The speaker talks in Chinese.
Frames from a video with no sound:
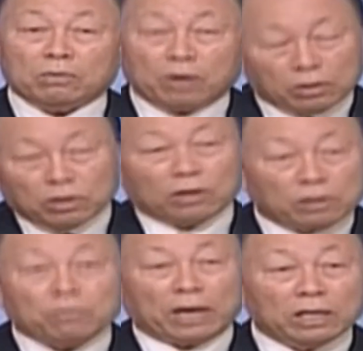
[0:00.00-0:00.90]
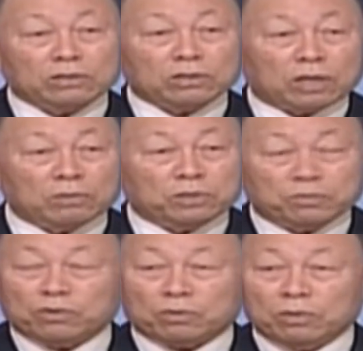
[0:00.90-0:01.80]
他们怎么能成为
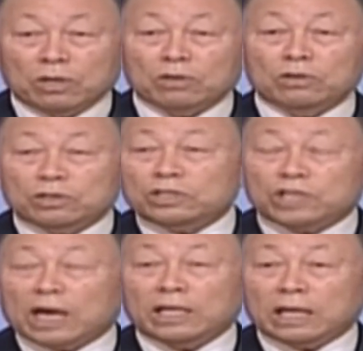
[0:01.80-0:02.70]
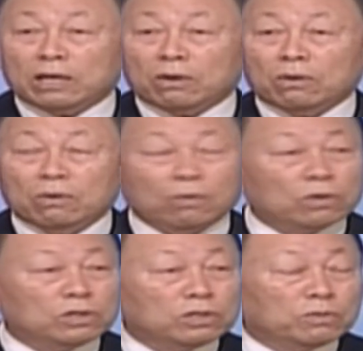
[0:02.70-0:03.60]
牧师或者长老或者执
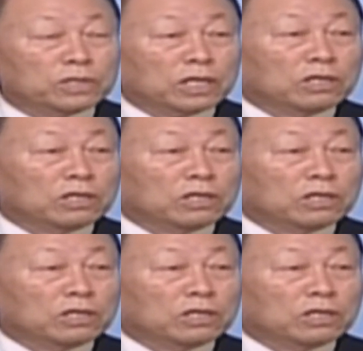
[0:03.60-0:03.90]
事啊？